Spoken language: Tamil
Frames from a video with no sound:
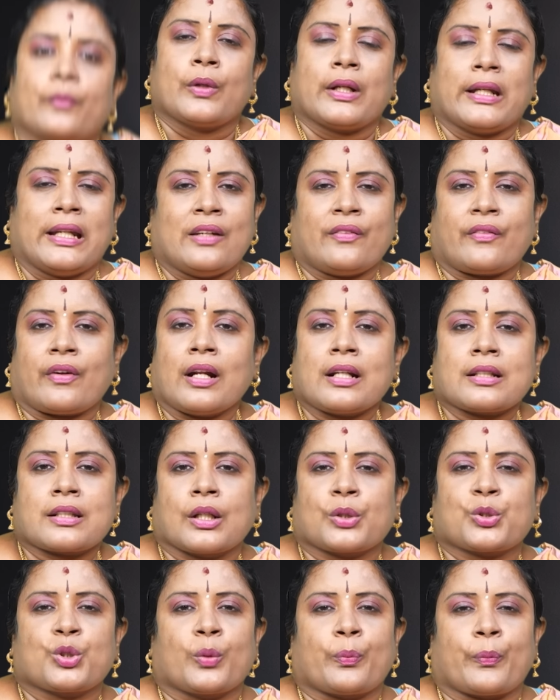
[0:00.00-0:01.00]
ஒரு
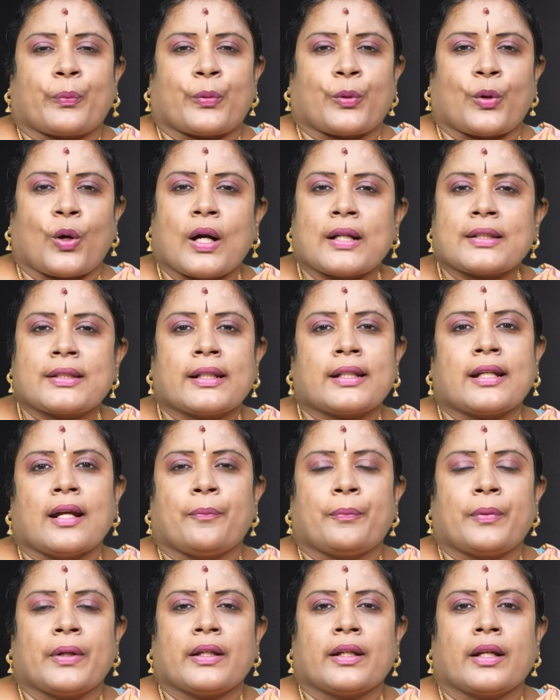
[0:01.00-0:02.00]
இன்ஃப்ராஸ்ட்ரக்சர் ப்ராஜெக்ட்
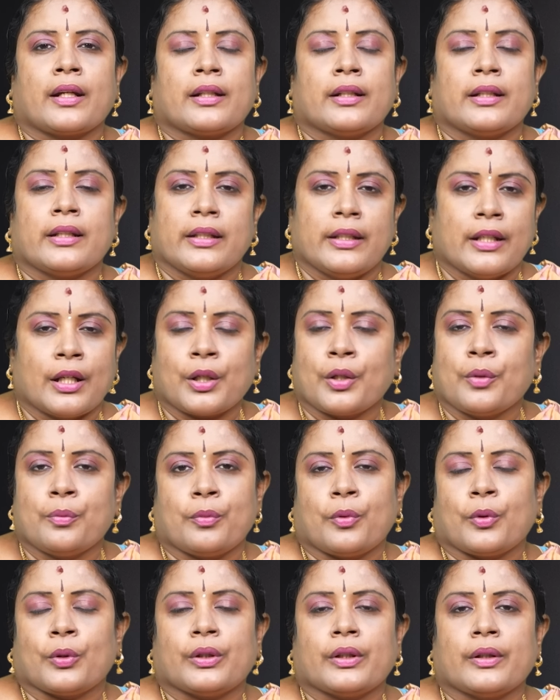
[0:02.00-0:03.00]
அப்படிங்கிறது
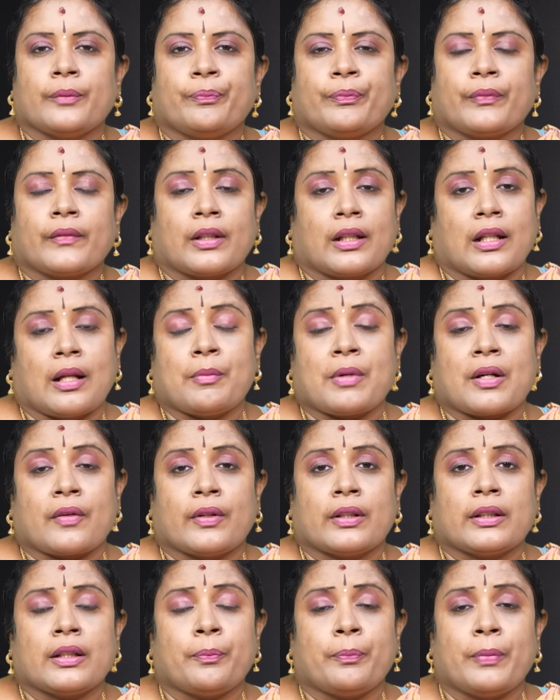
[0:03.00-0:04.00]
இயங்கும் போது
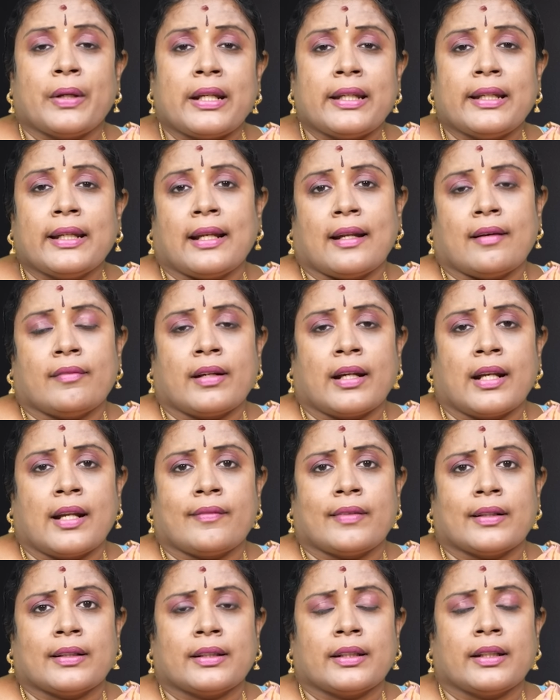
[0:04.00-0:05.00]
நமக்கு வந்து பெரிய
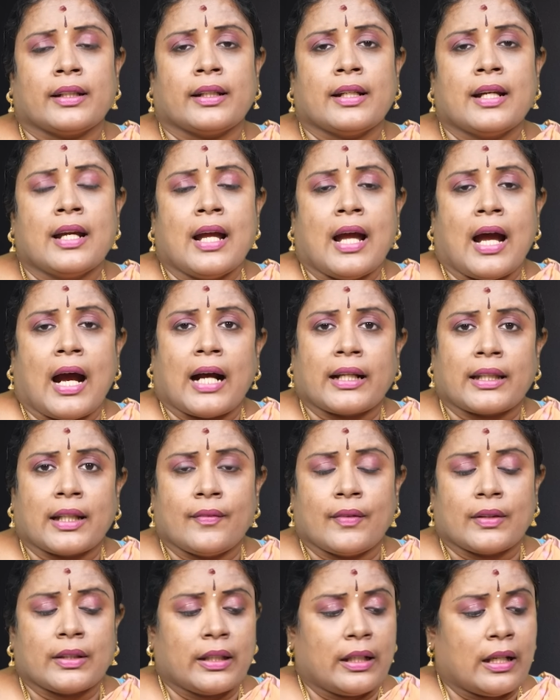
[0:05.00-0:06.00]
லெவலில் வந்து
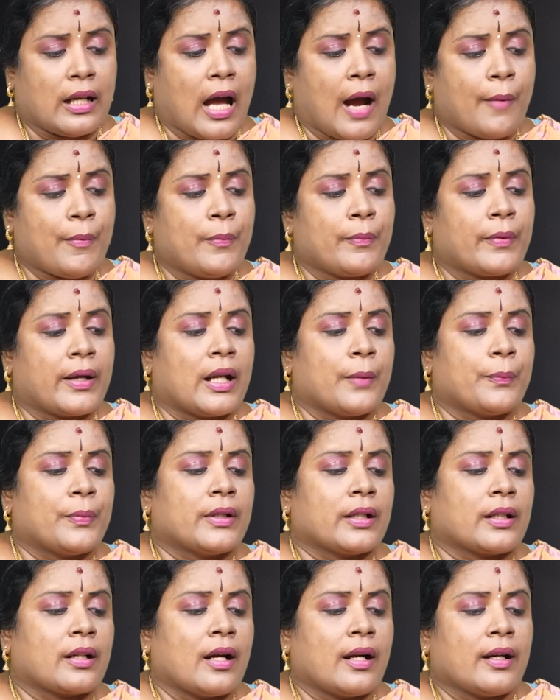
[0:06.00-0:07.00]
அதில் வந்து லாபம்
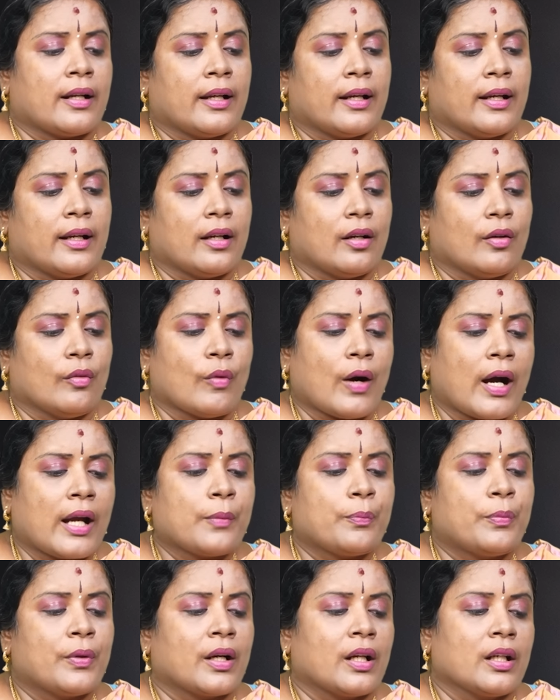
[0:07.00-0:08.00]
கிடைப்பதற்கான
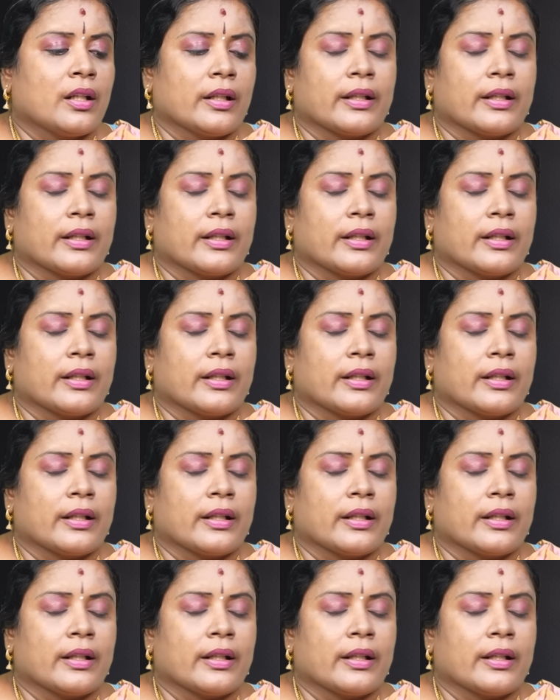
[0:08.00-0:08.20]
வாய்ப்புகள்